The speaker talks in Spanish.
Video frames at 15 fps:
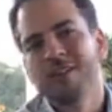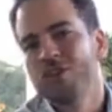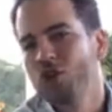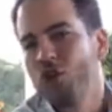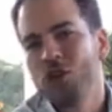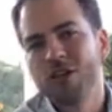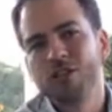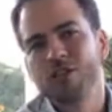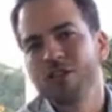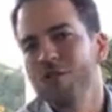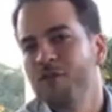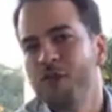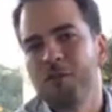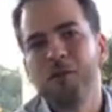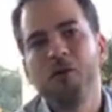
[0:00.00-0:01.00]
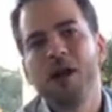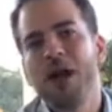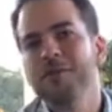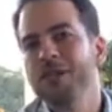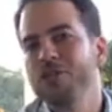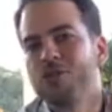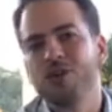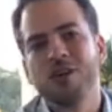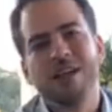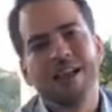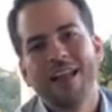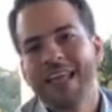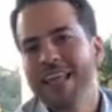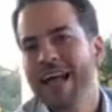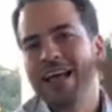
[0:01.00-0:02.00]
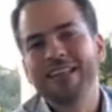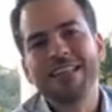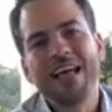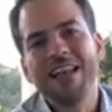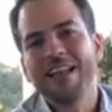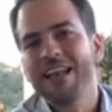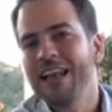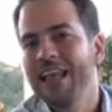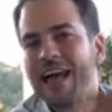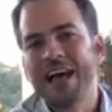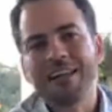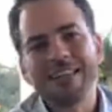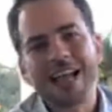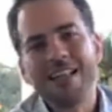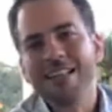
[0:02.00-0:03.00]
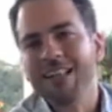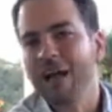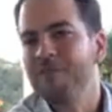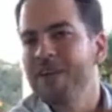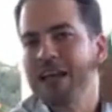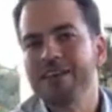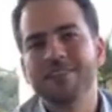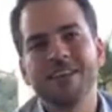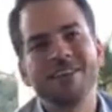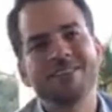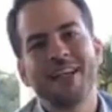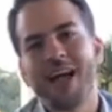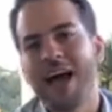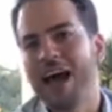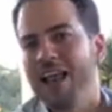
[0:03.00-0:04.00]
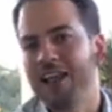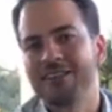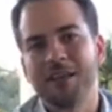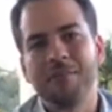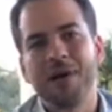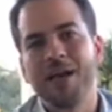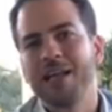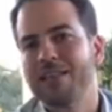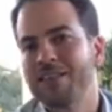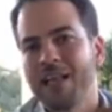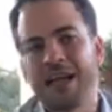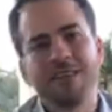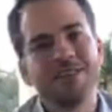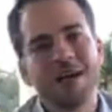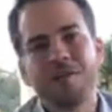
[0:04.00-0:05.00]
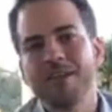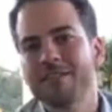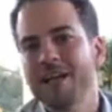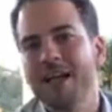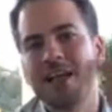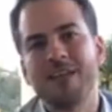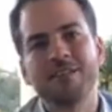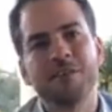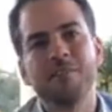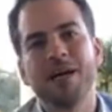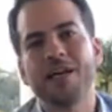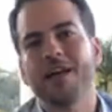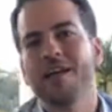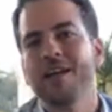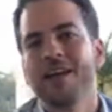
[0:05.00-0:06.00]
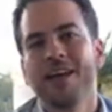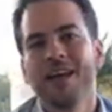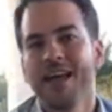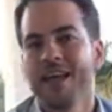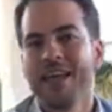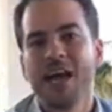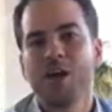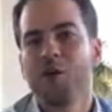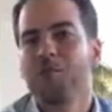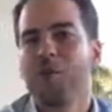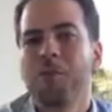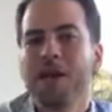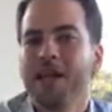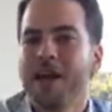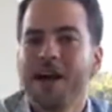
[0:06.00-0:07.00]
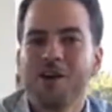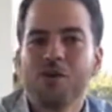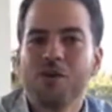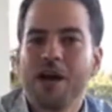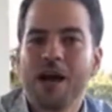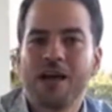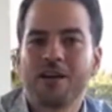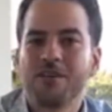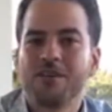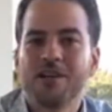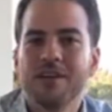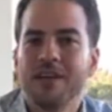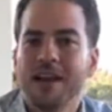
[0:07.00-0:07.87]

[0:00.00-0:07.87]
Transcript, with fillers: Todo esto se forme un hábito. Le das, le das tantas veces a la semana, tantas veces a la semana que ya es como manejar un carro.